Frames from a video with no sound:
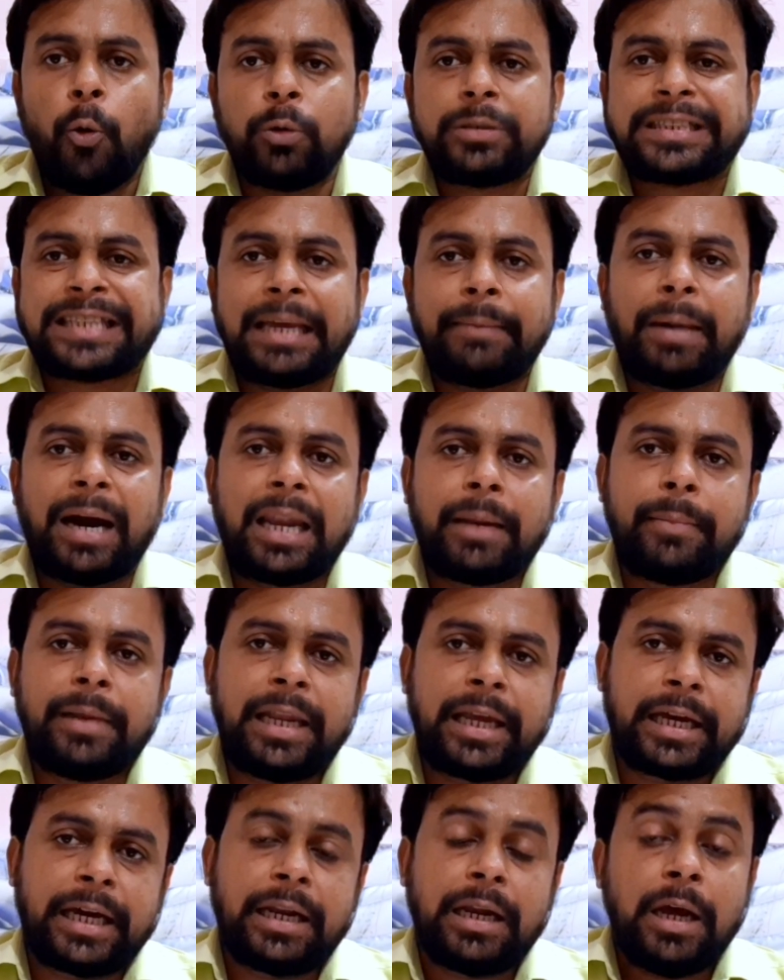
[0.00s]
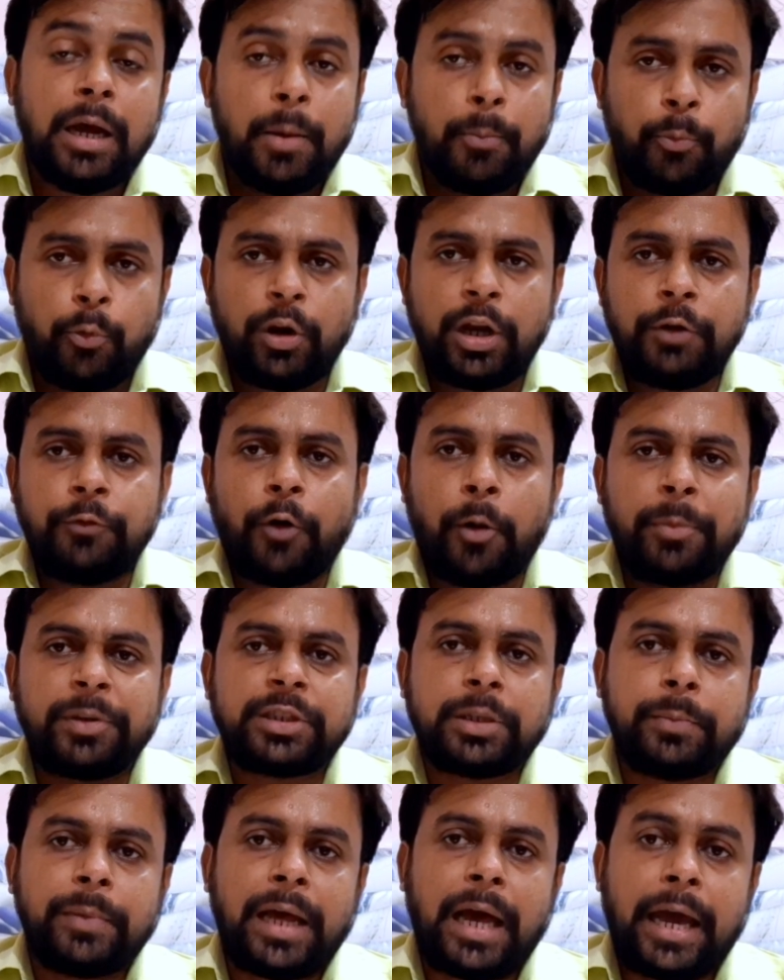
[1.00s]
उसके बारे में लेकर पूरी
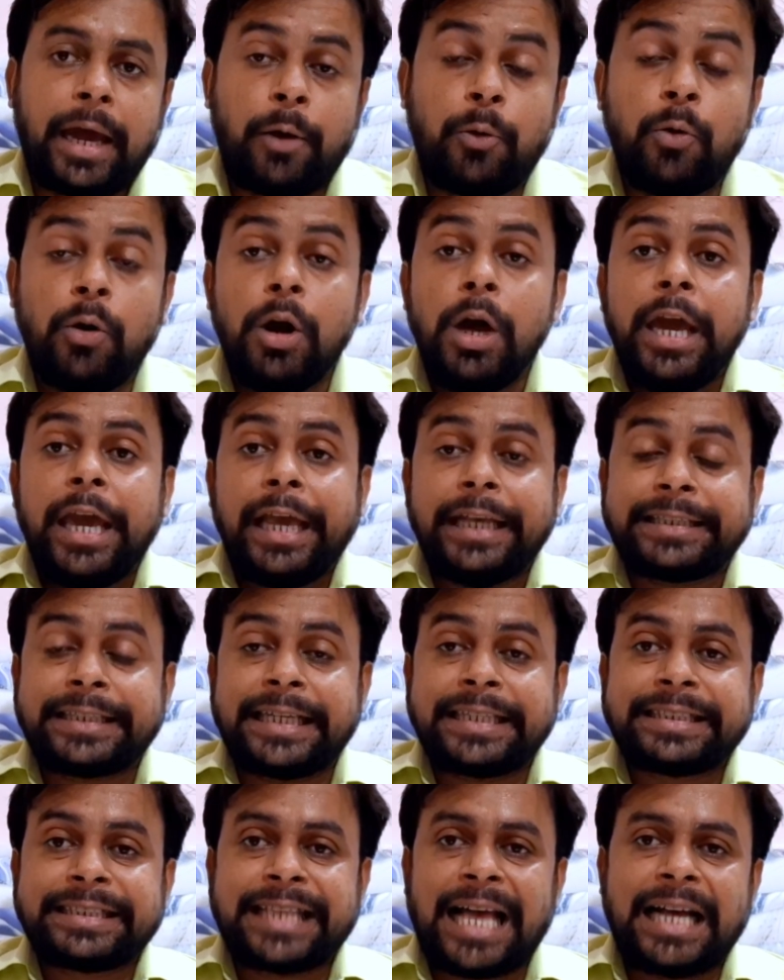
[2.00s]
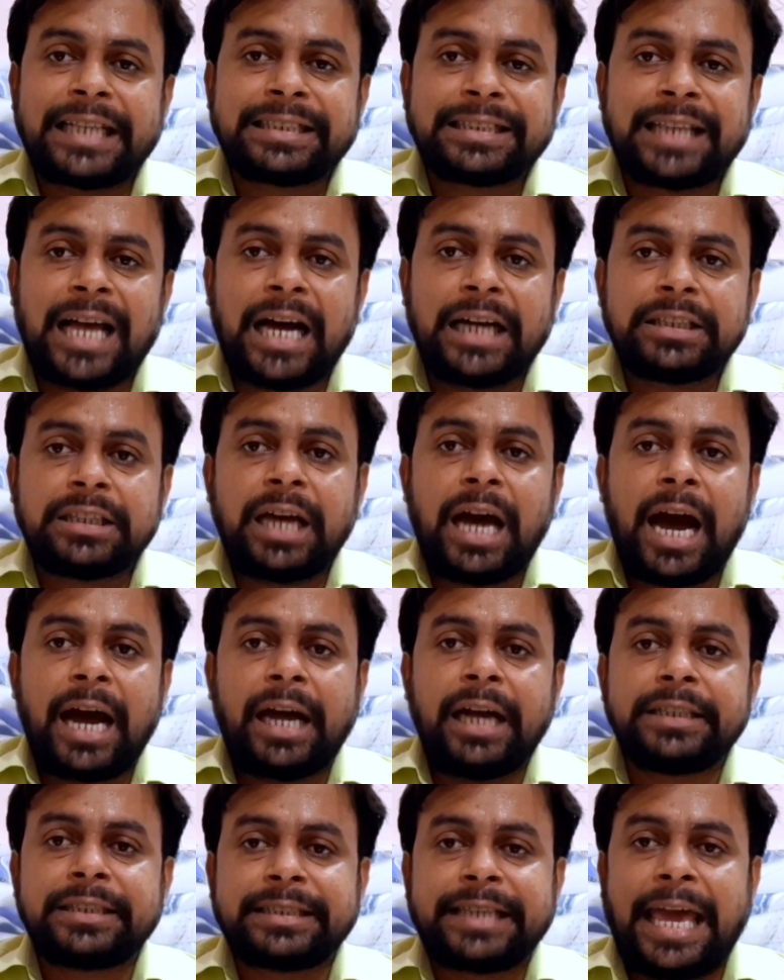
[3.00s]
इंफॉर्मेशन में आया हूं इसके साथ साथ
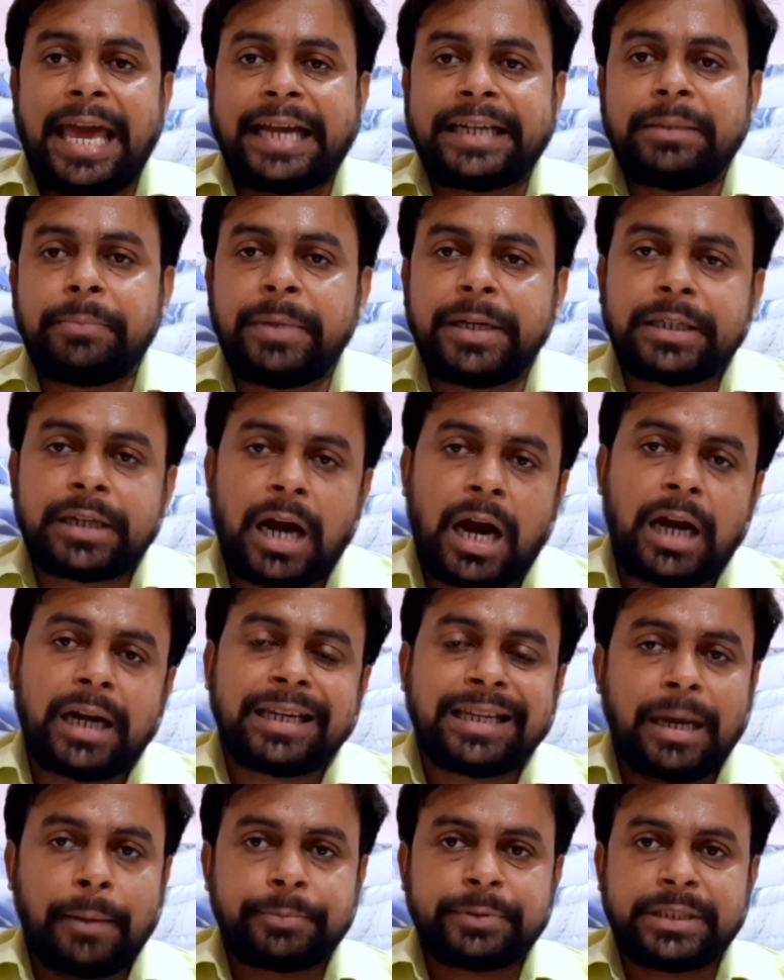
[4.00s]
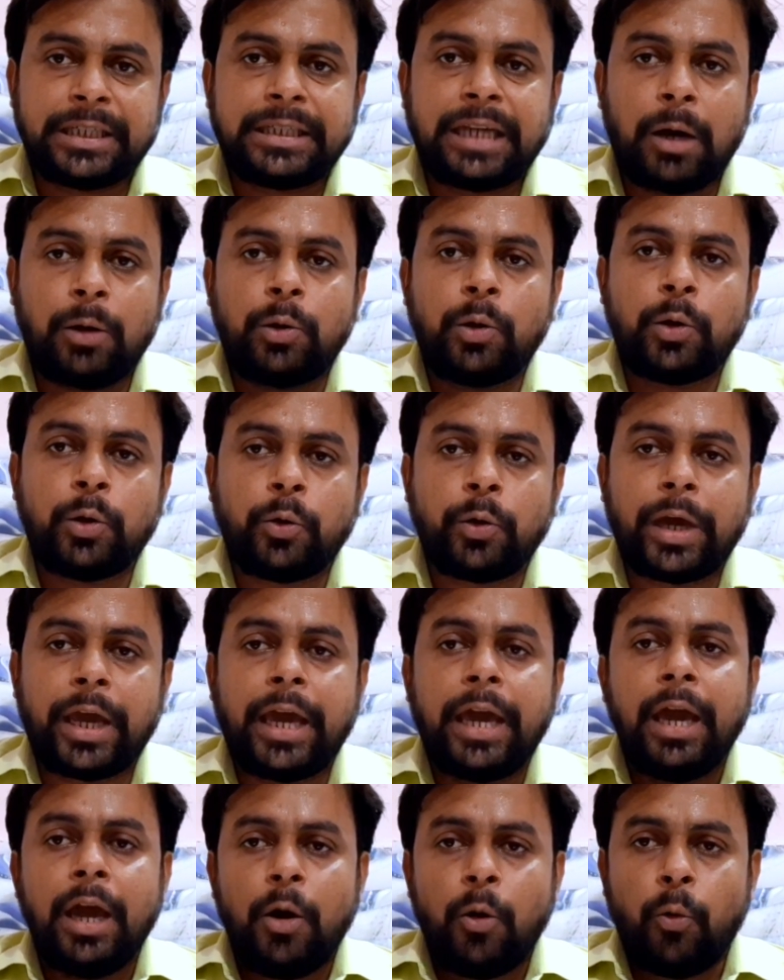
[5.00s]
अगस्त के एडमिट कार्ड कब से डाउनलोड
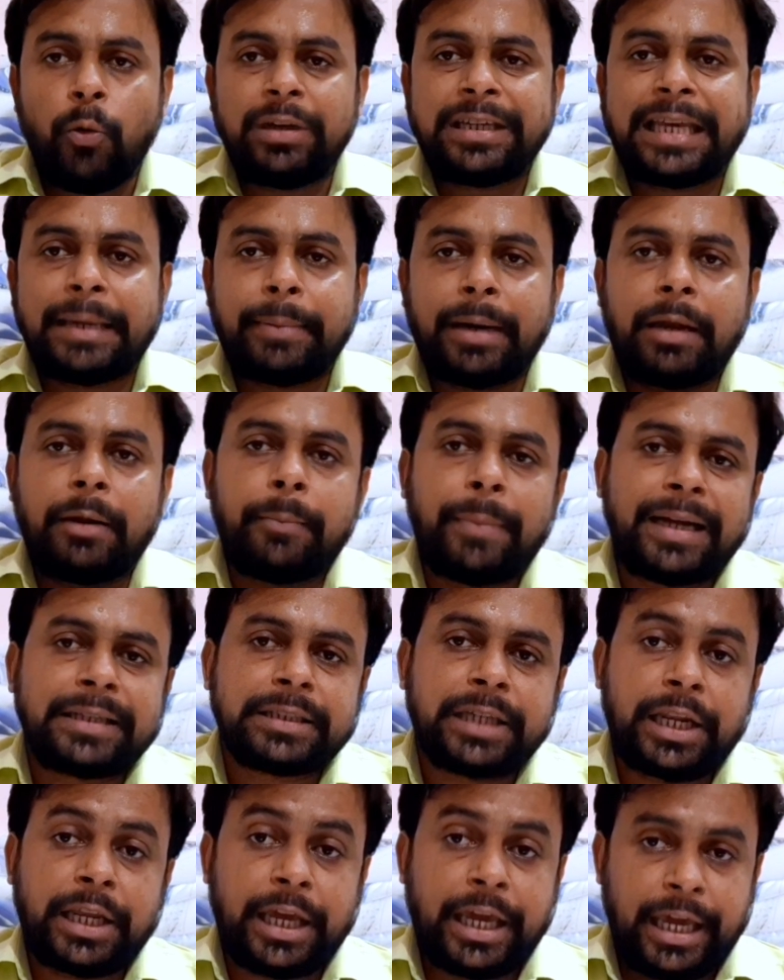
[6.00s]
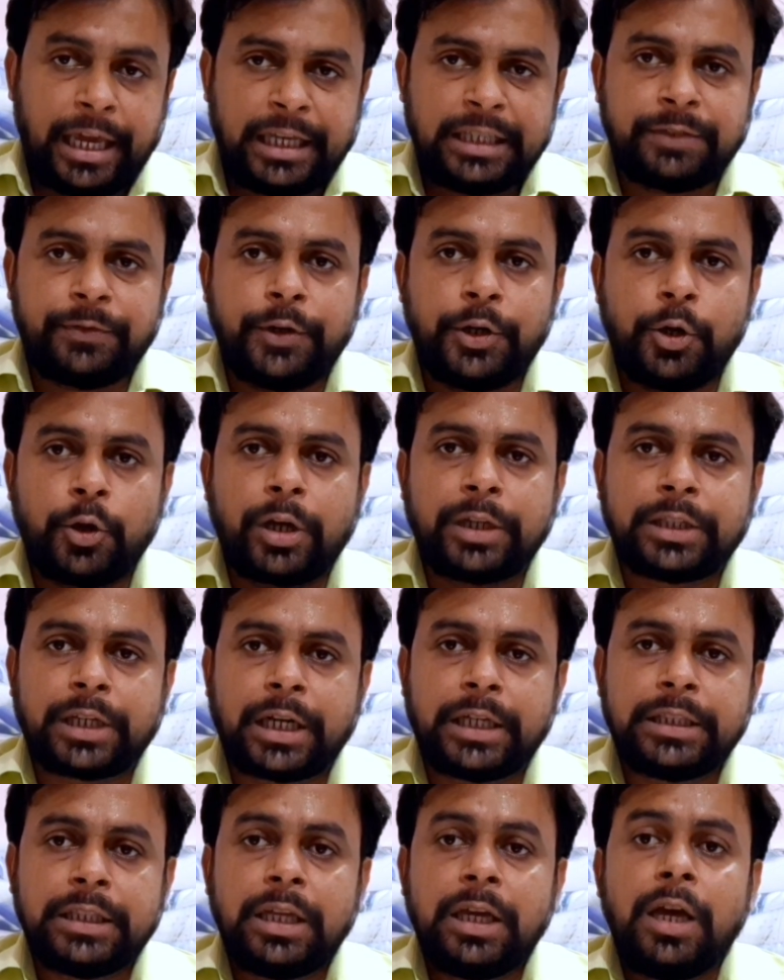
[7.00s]
होंगे उनके बारे में बात करेंगे इस वीडियो के
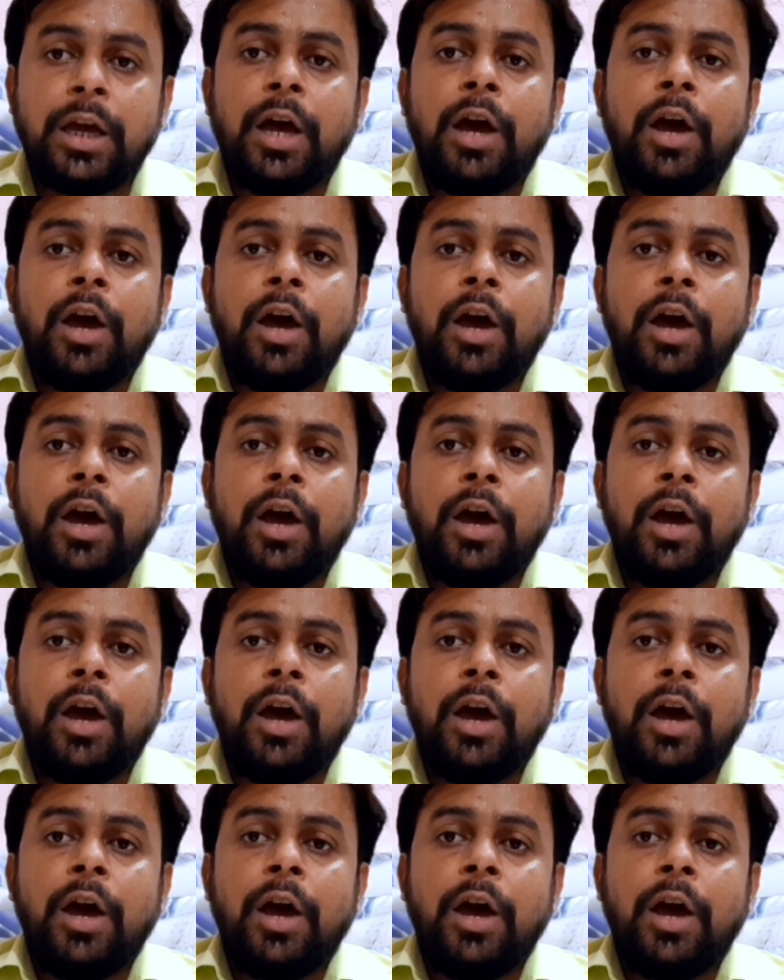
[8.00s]
अंतर्गत